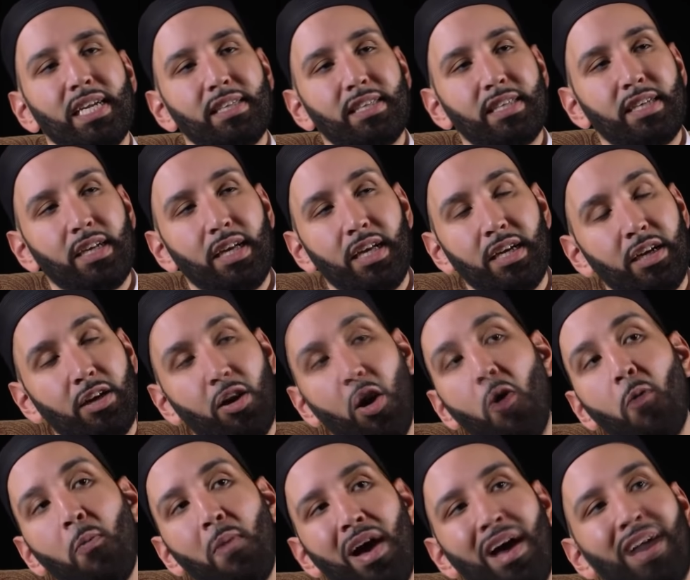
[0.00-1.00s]
Он не
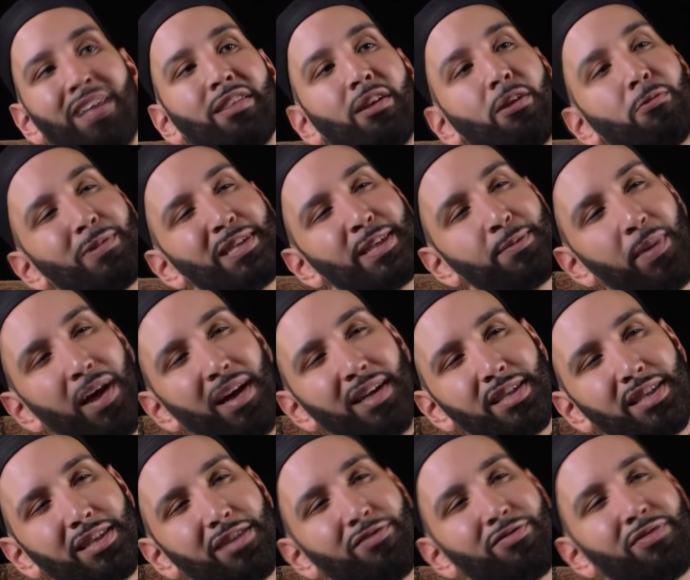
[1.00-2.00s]
реагирует на
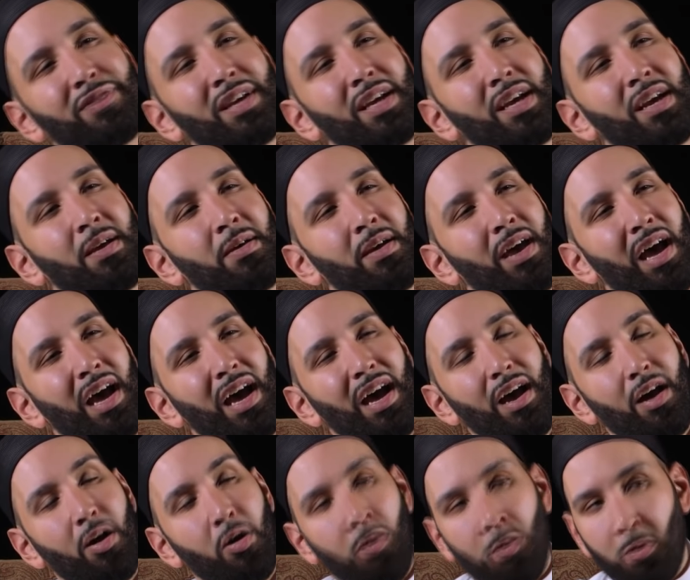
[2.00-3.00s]
происходящее, не может um,
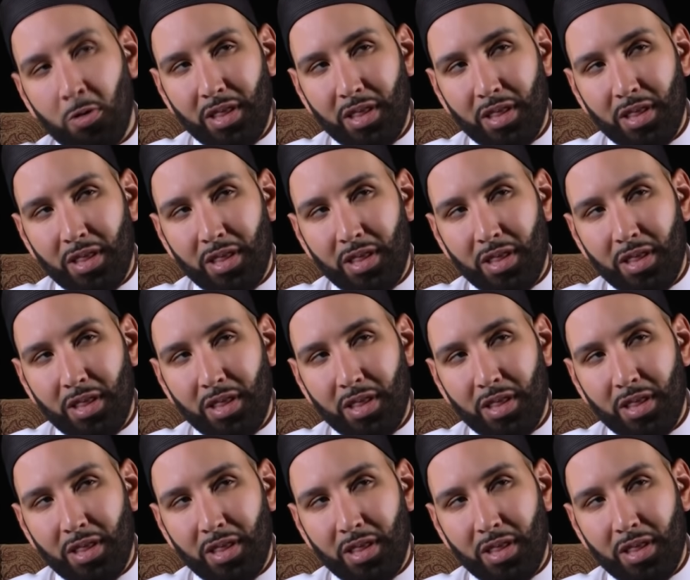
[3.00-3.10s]
говорить,